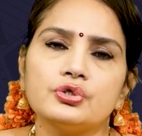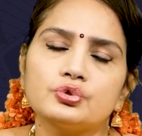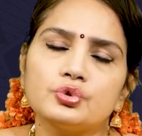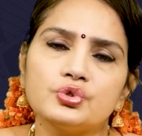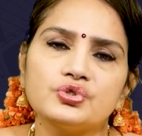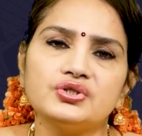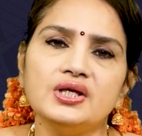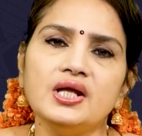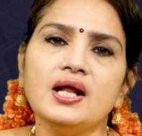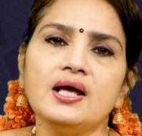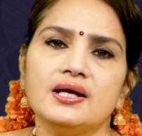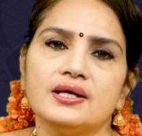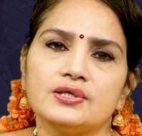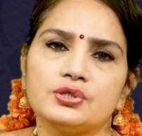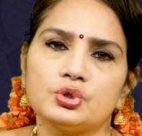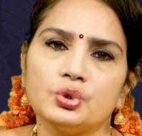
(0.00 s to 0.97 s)
సుస్థిర
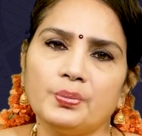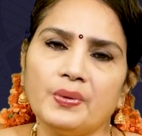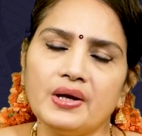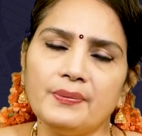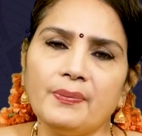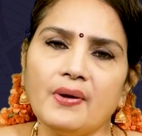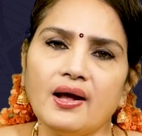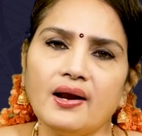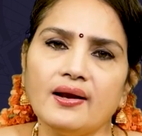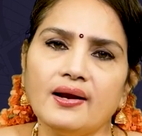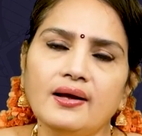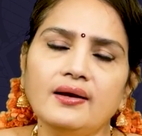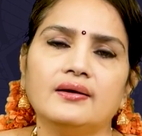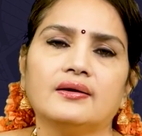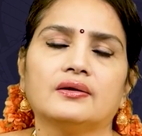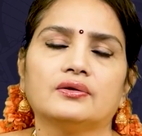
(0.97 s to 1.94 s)

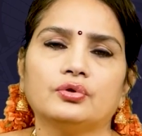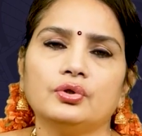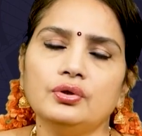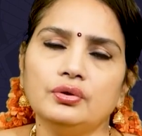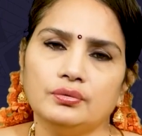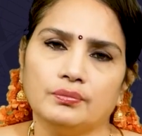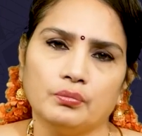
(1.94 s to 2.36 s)
సుపరిపాలనతో